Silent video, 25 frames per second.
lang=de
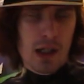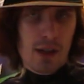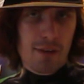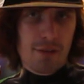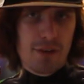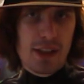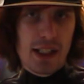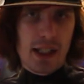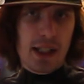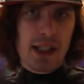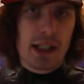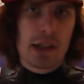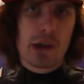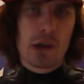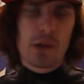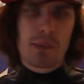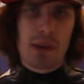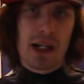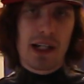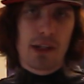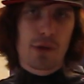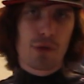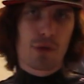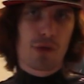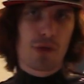Wir reden
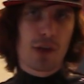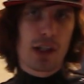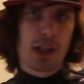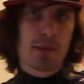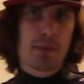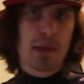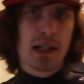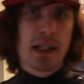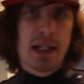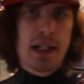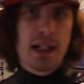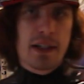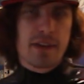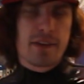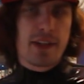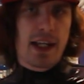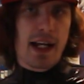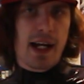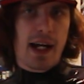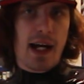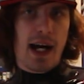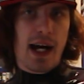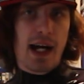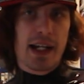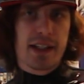über einen Film,
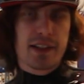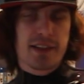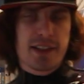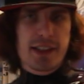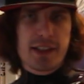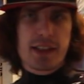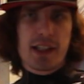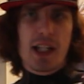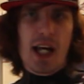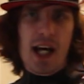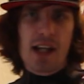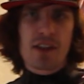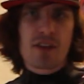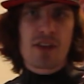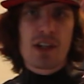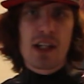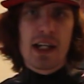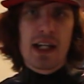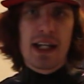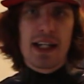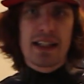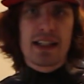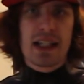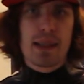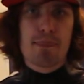der einen Titel hat,
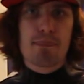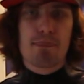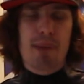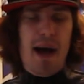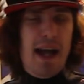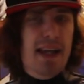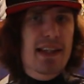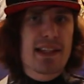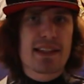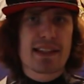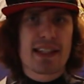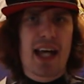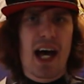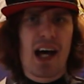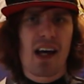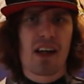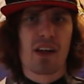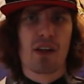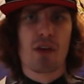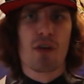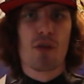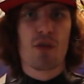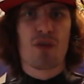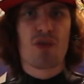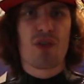in dem beide
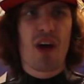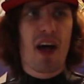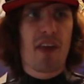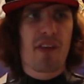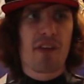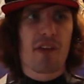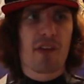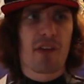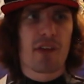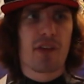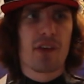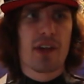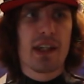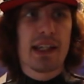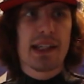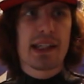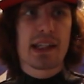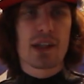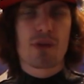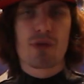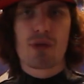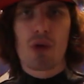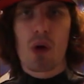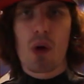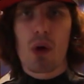Sachen fast
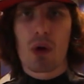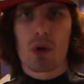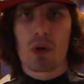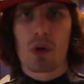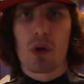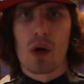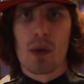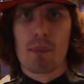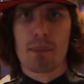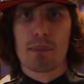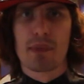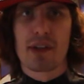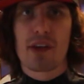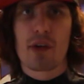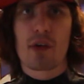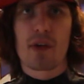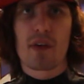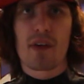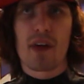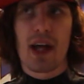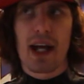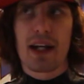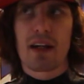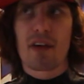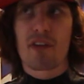nicht vorkommen.
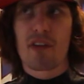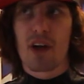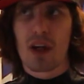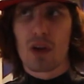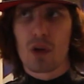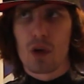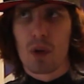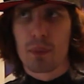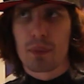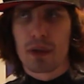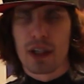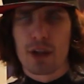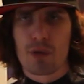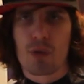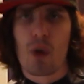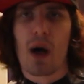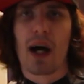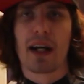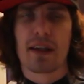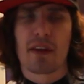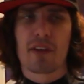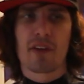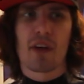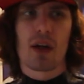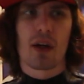Beziehungsweise eine Sache kommt nicht vor,
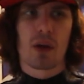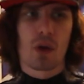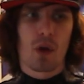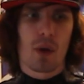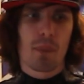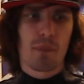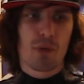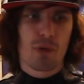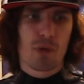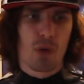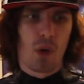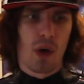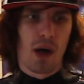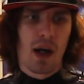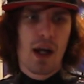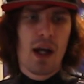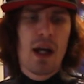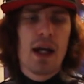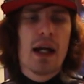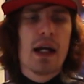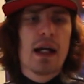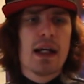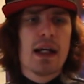eine Sache kommt vor.